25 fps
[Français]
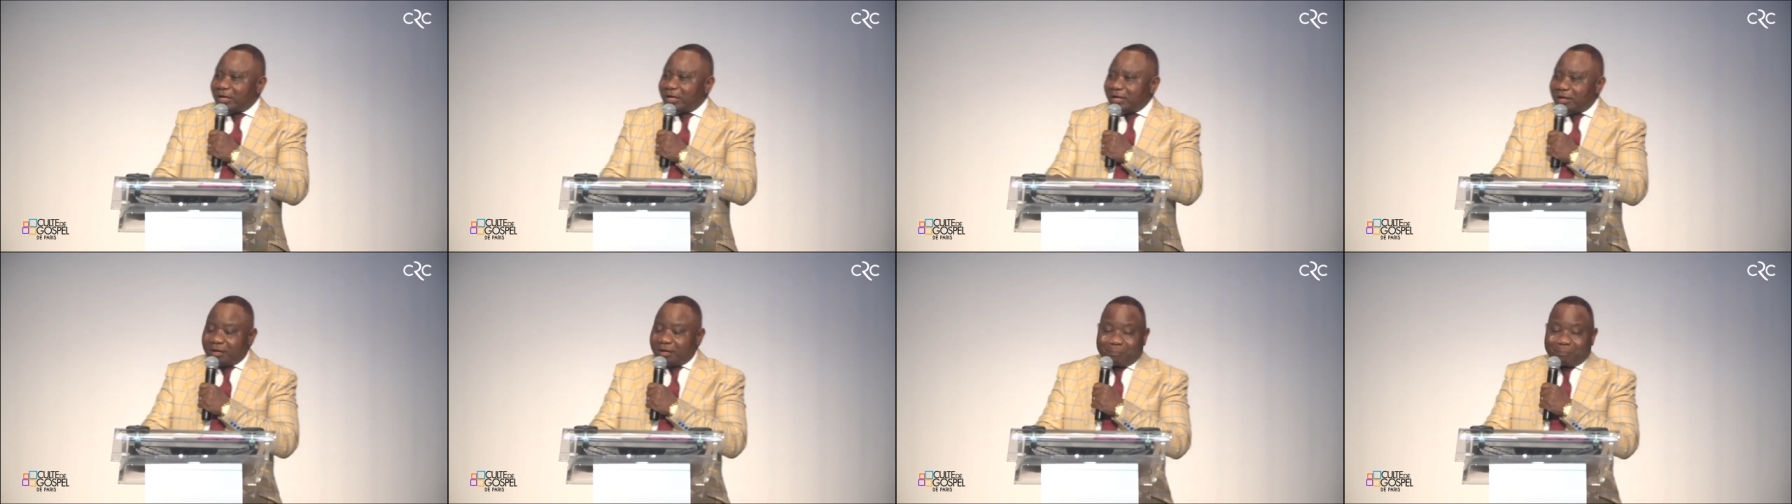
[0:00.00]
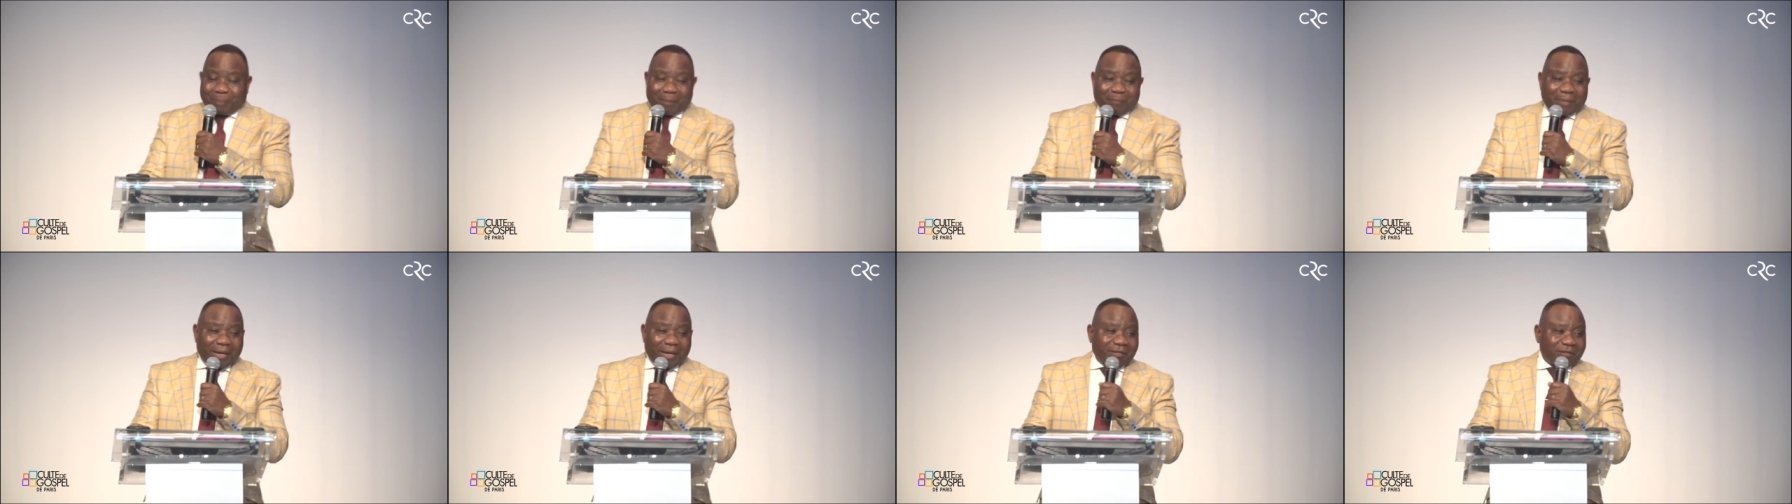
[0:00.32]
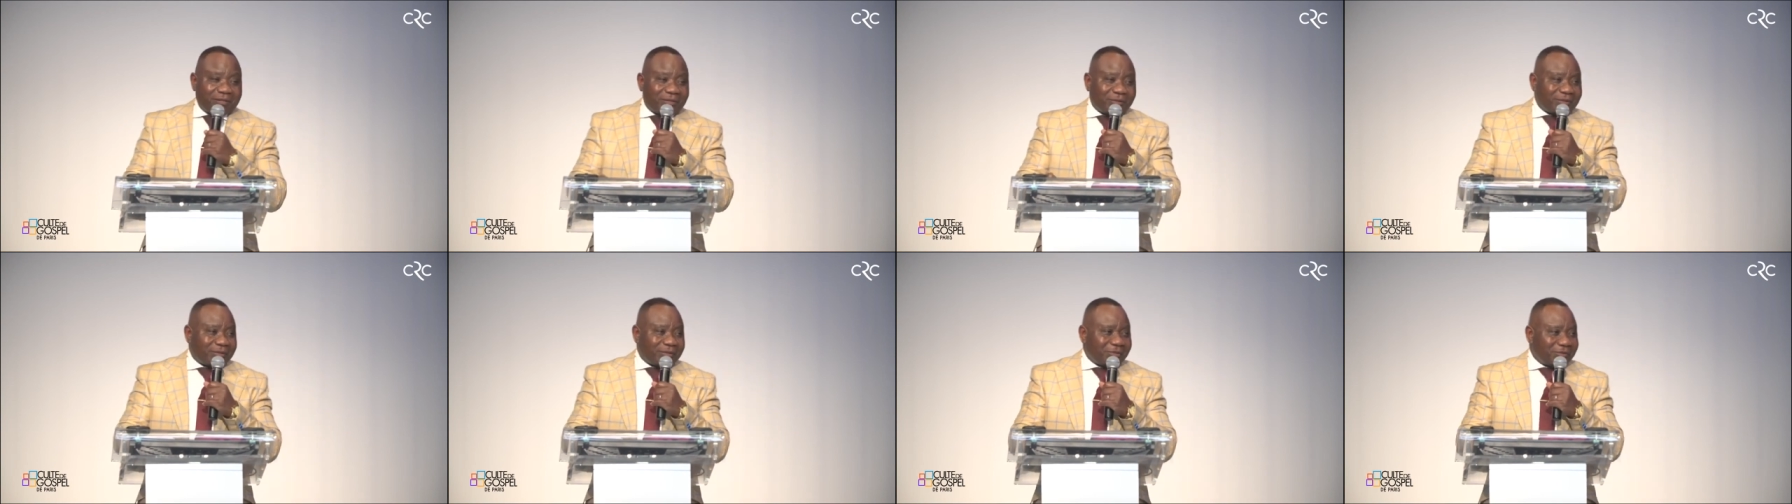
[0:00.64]
euh, pas mal
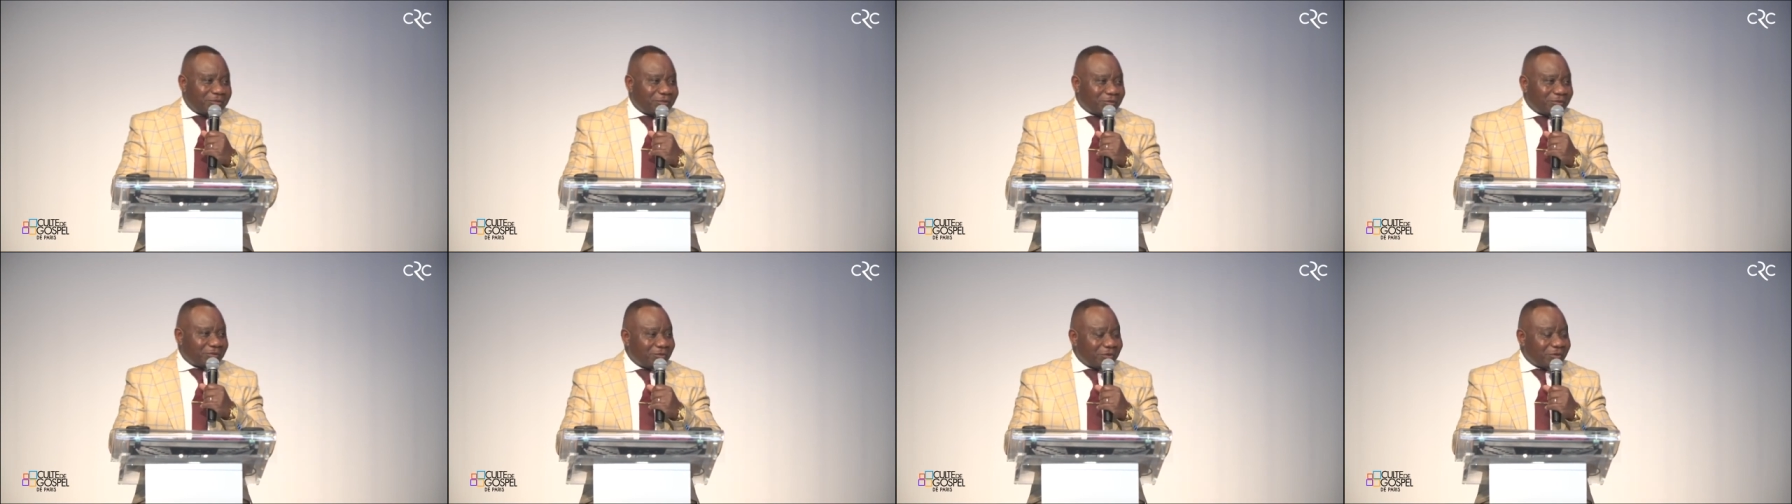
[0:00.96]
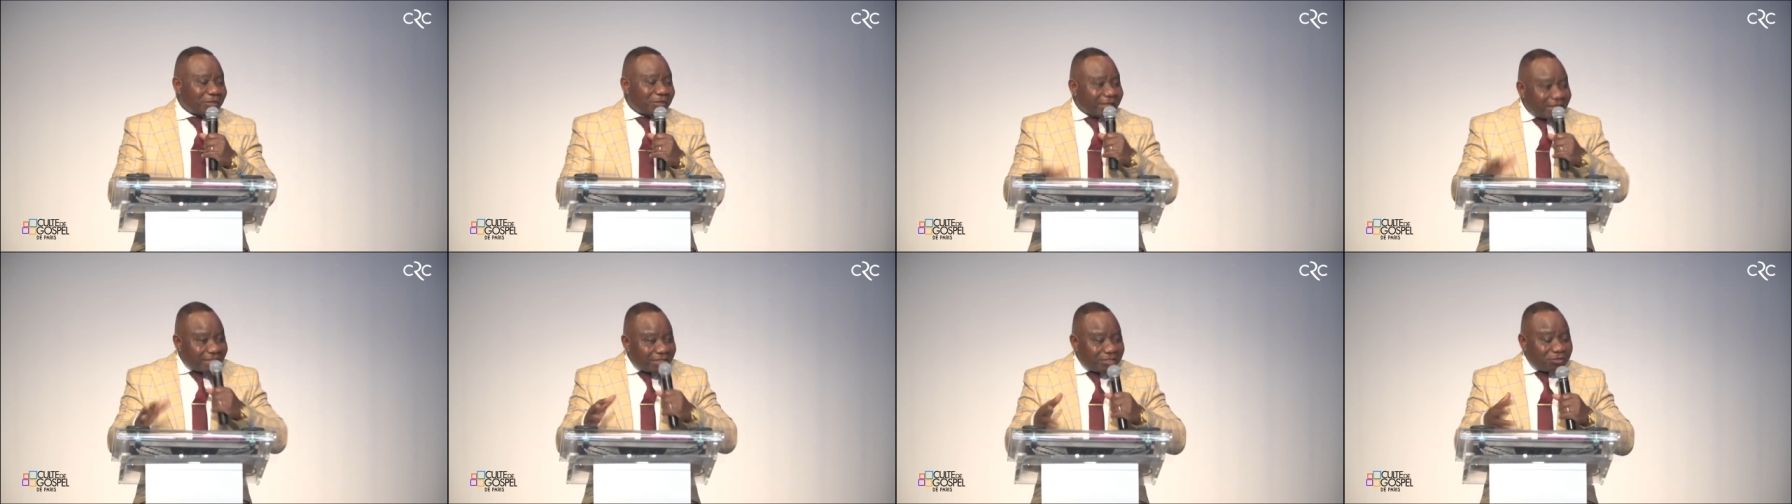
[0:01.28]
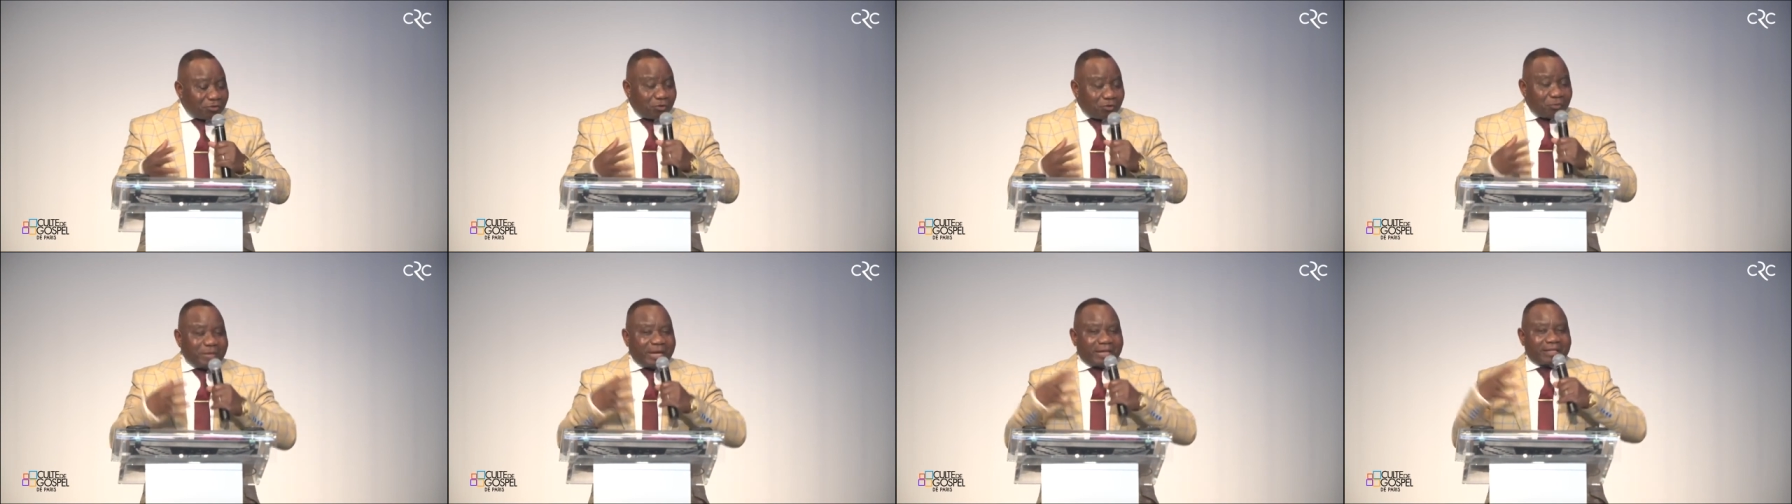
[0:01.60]
de,
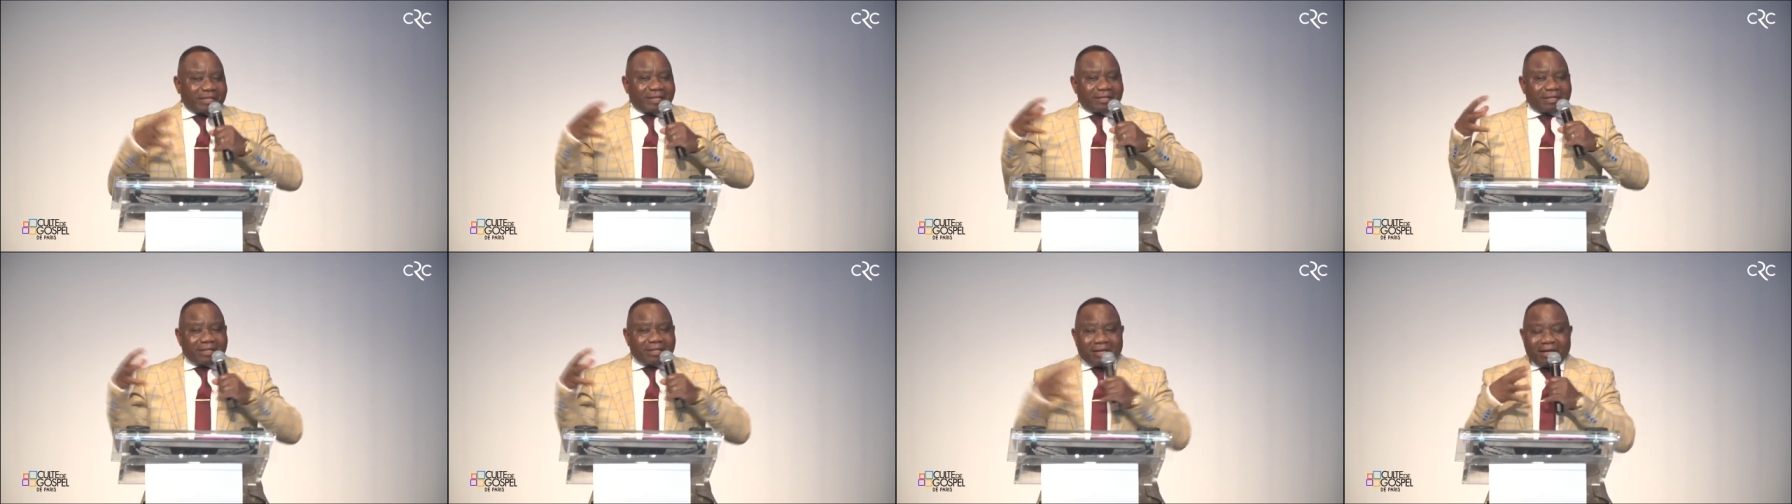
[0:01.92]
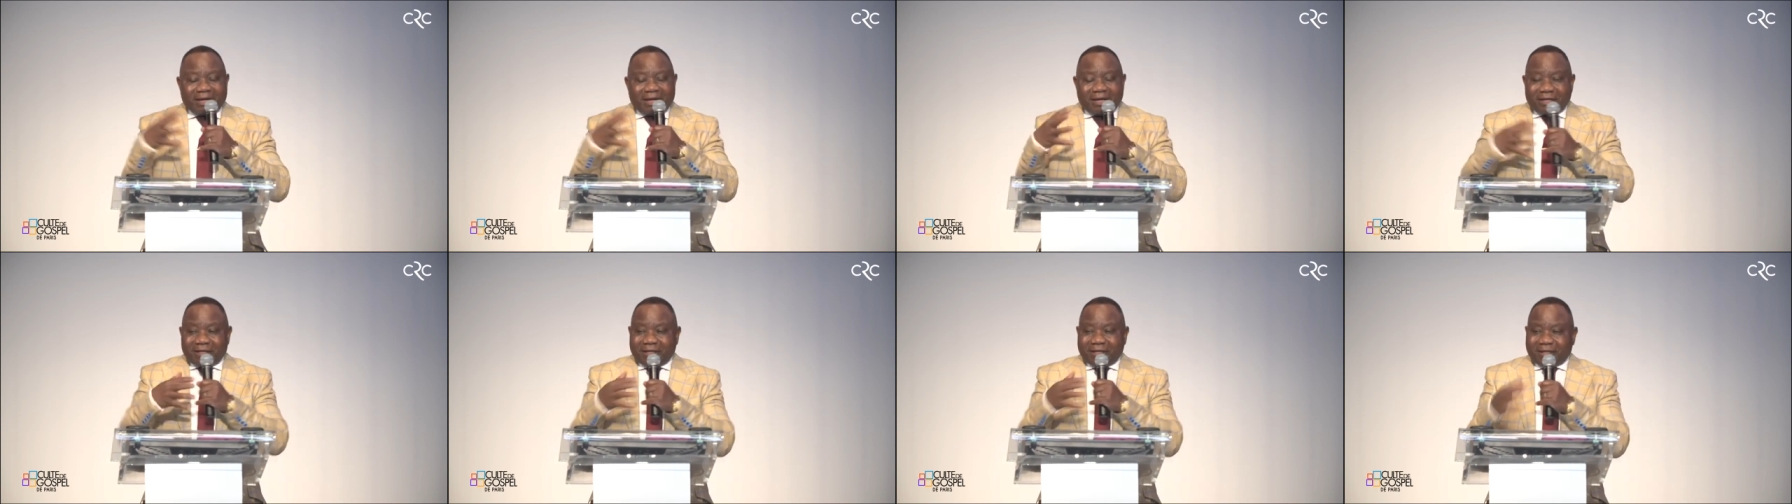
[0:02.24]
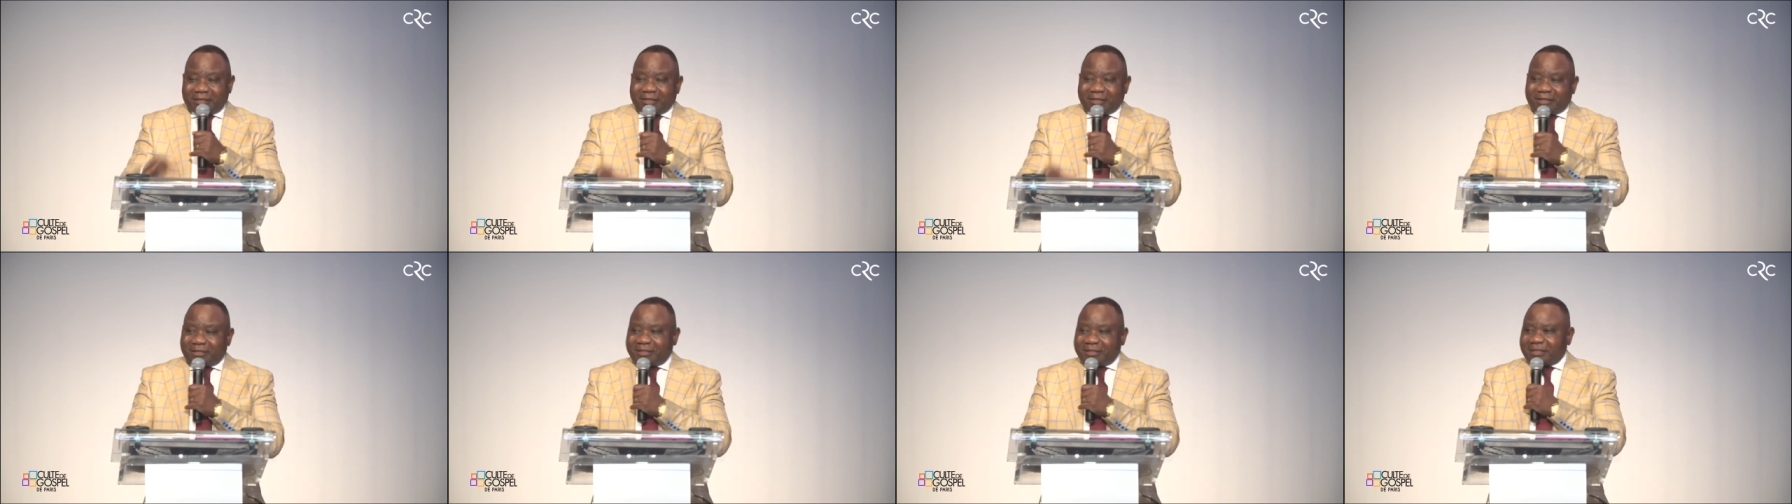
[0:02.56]
critiques ou bien des,
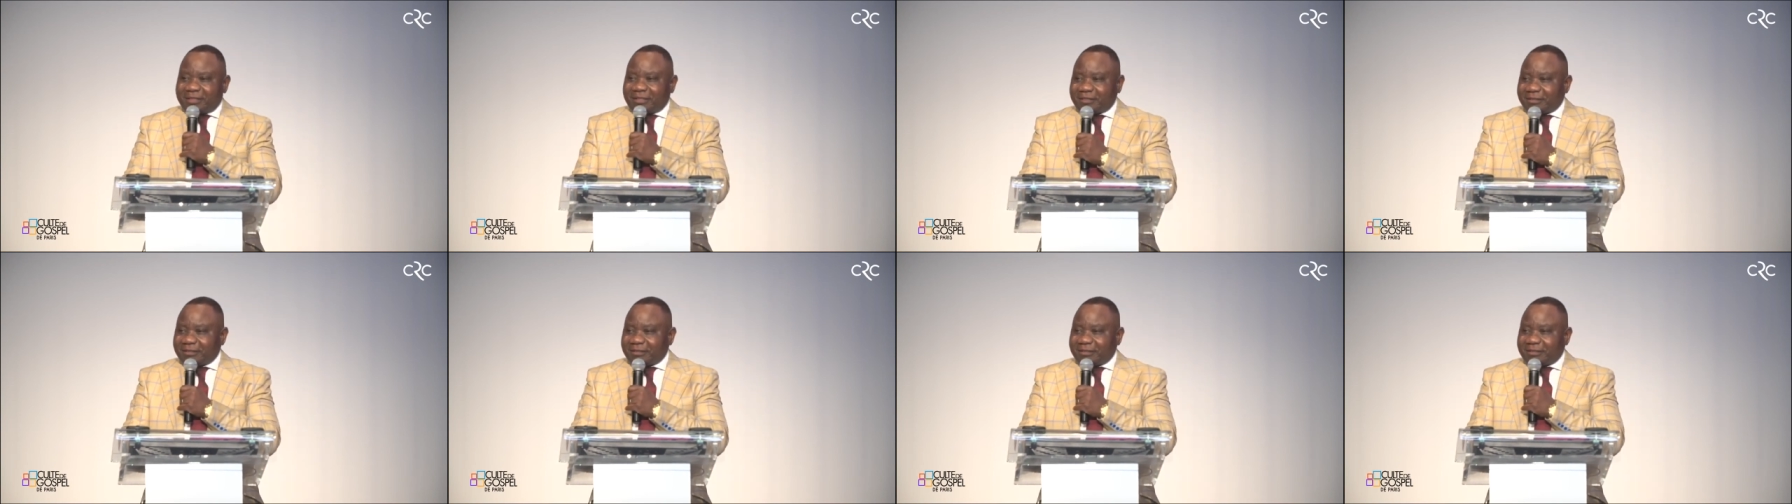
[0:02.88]
euh,